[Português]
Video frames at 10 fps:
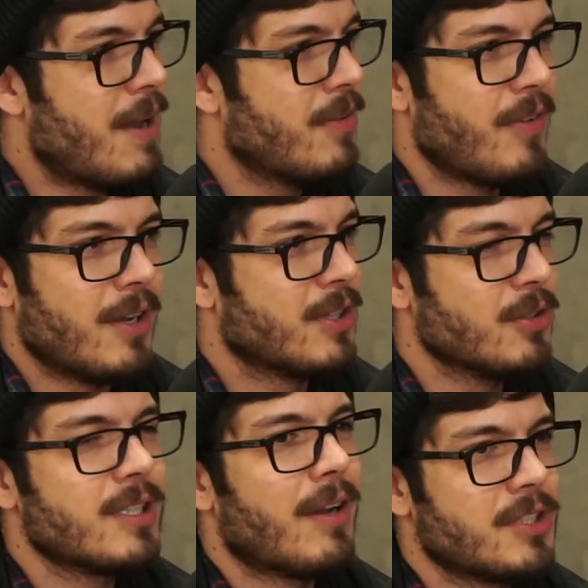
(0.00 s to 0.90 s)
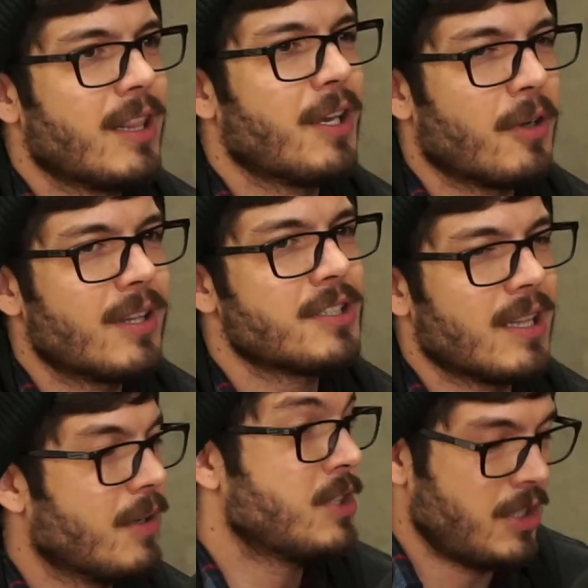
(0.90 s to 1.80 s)
velho. Tanto que dava, já deu já,
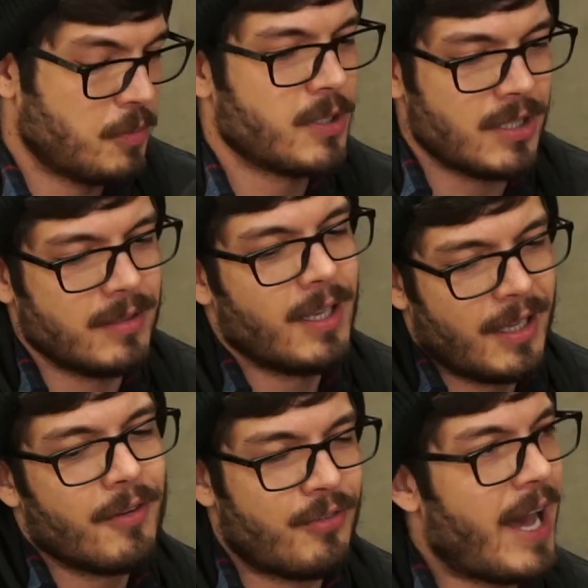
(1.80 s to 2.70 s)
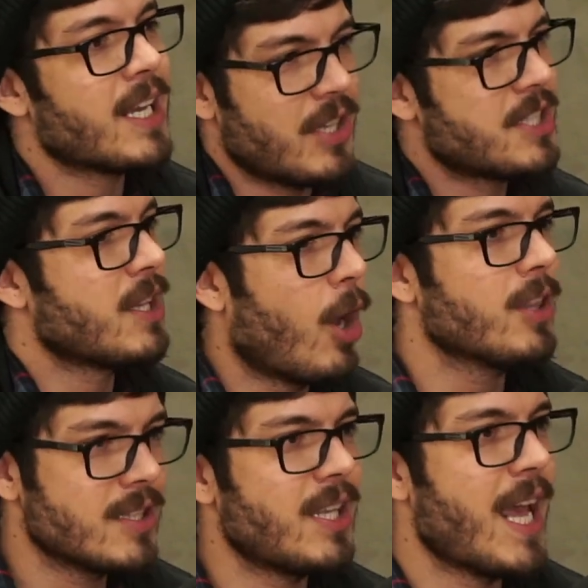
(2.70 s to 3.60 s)
já tipo assim. Já falaram. Várias vezes já deu
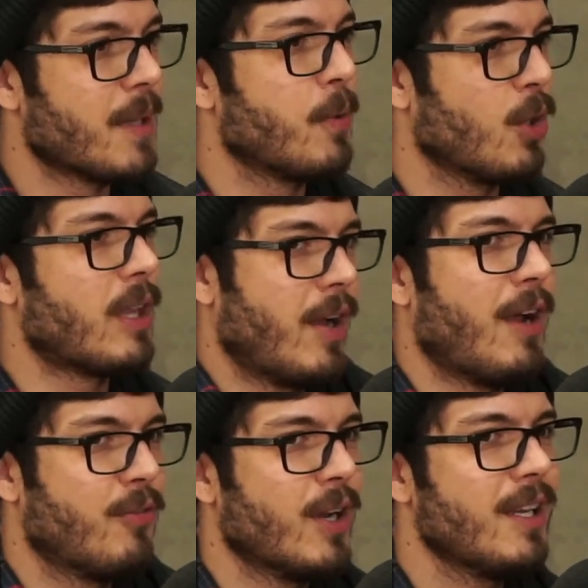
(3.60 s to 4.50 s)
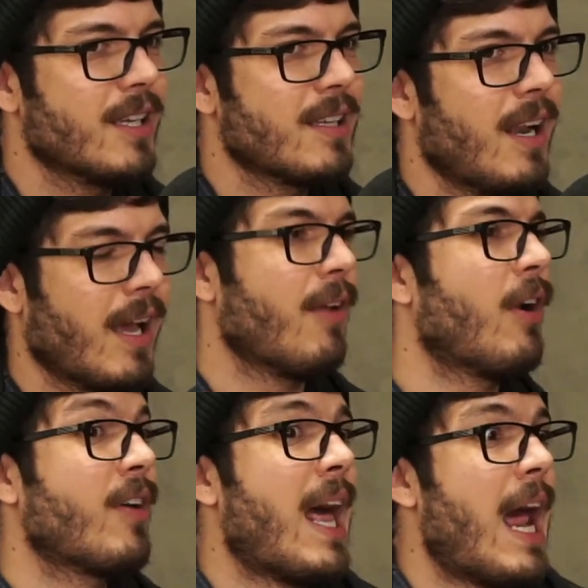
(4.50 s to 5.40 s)
altas treta, porque eu tava gravando e aquela galera
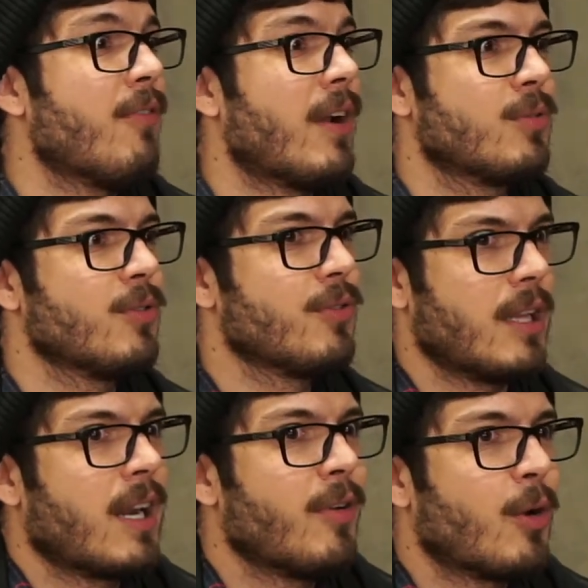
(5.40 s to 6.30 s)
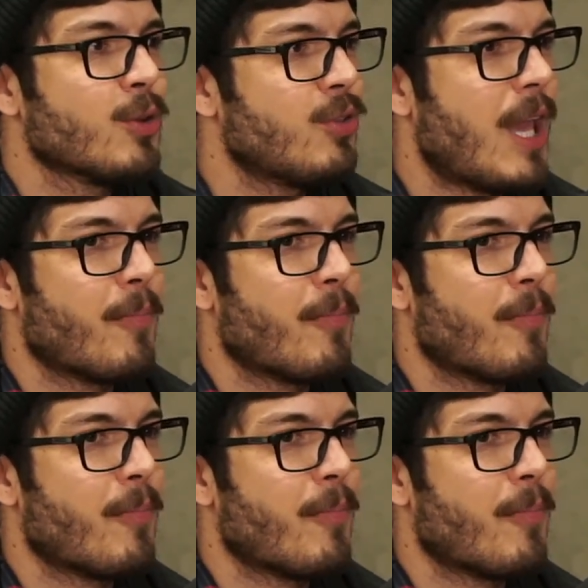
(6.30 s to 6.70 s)
falava, caralho, velho, tu tá gravando há quanto tempo?